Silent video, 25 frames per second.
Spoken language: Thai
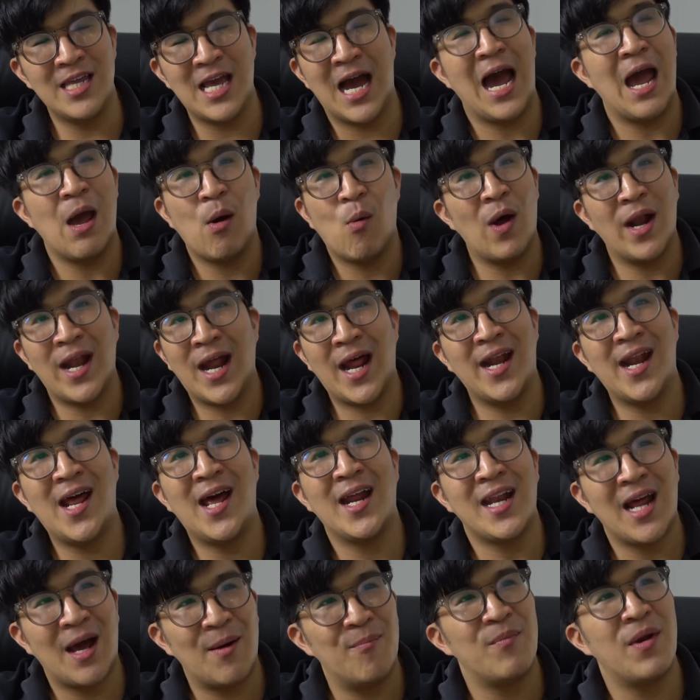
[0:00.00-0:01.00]
ยังไงวันนั้น
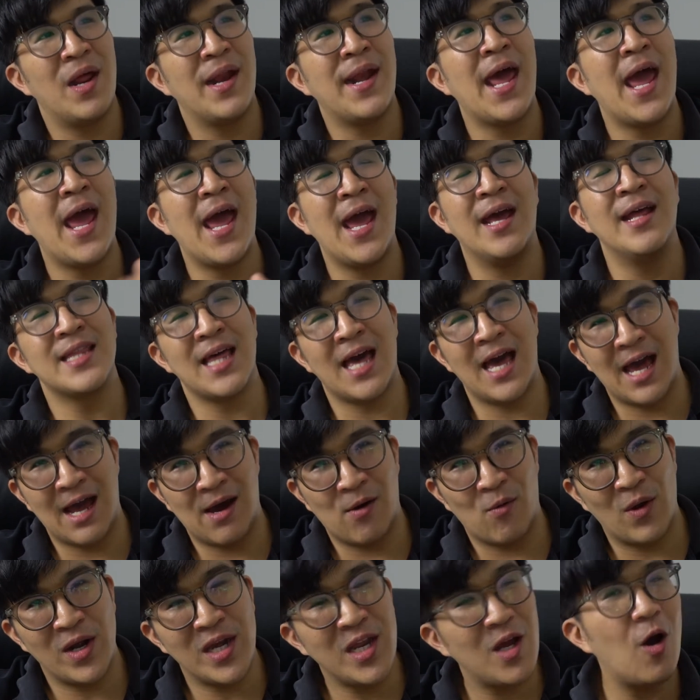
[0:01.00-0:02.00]
น่ะทำแน่ๆแต่
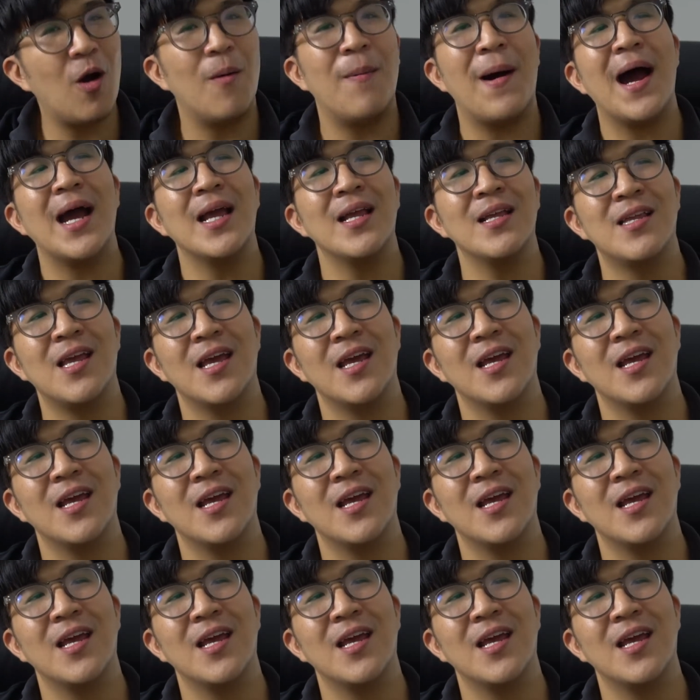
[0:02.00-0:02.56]
วันนี้ขอพักจ